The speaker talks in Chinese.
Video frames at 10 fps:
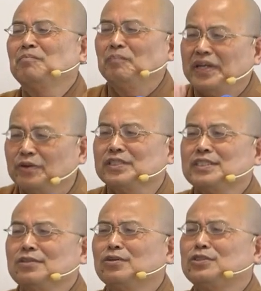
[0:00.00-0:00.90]
没有的
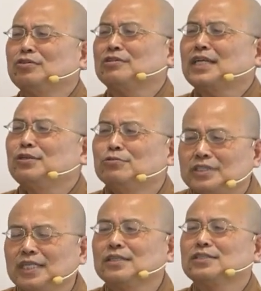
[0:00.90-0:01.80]
时候，只有在入
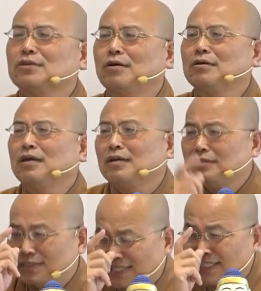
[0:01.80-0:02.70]
定的时候，
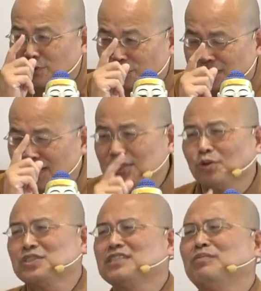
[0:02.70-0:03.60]
才有些
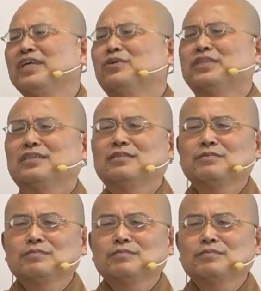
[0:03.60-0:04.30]
受是没有的